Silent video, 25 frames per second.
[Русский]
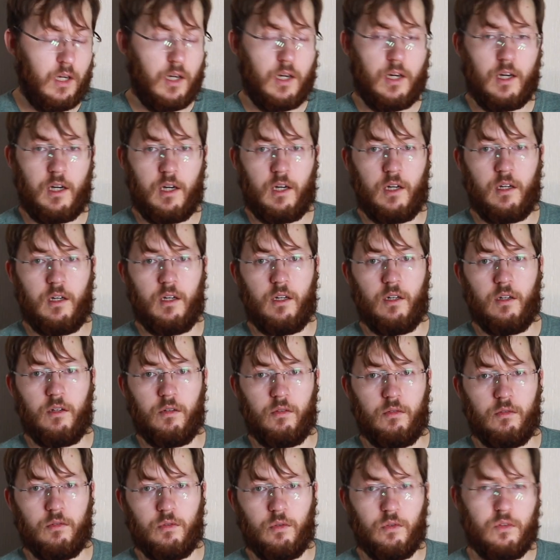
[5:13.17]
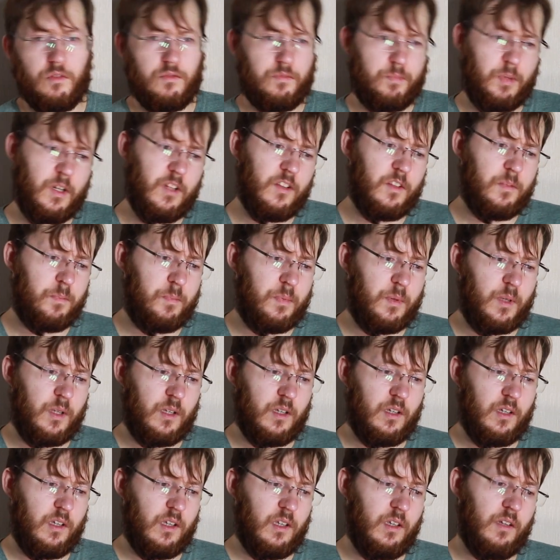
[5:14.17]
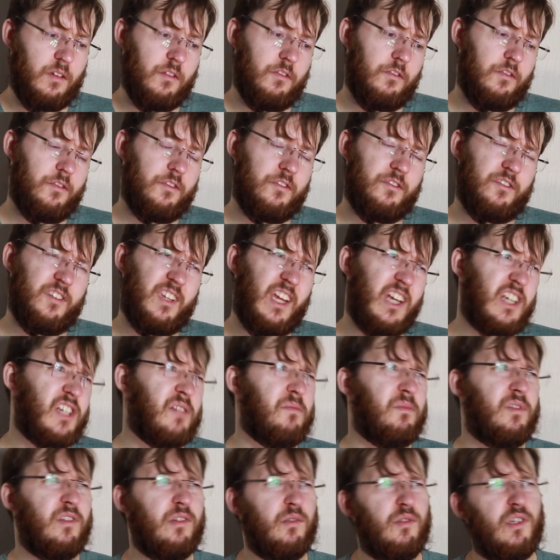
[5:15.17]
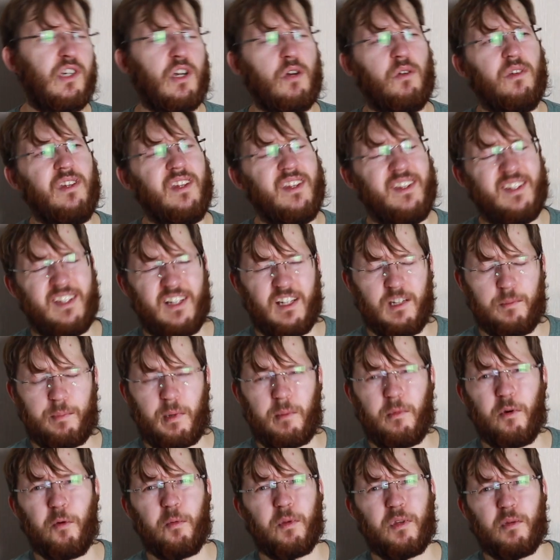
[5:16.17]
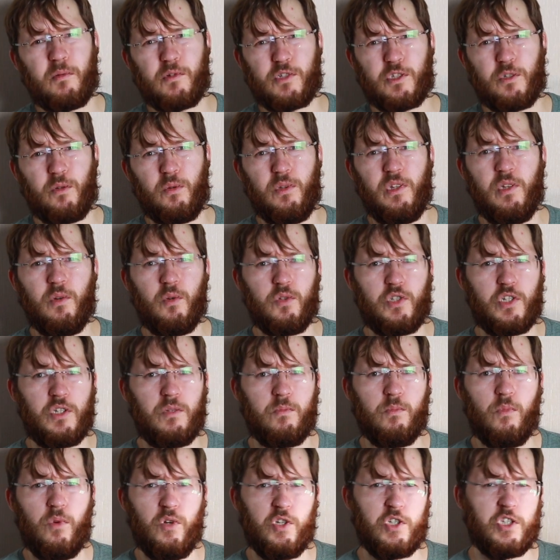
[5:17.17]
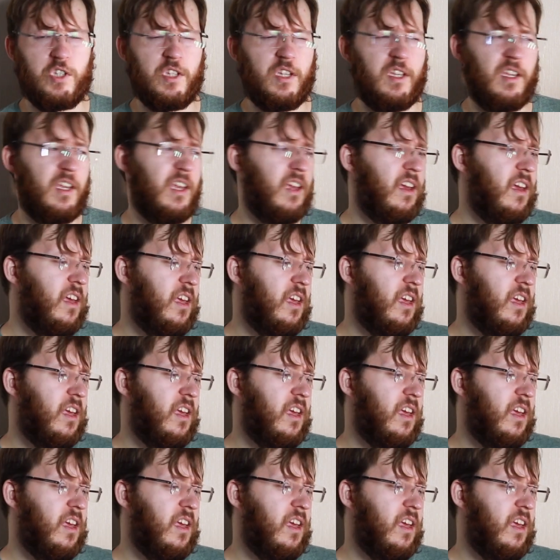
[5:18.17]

Э, он, в принципе, в нашем случае он не сильно помог, потому что он не очень мощный.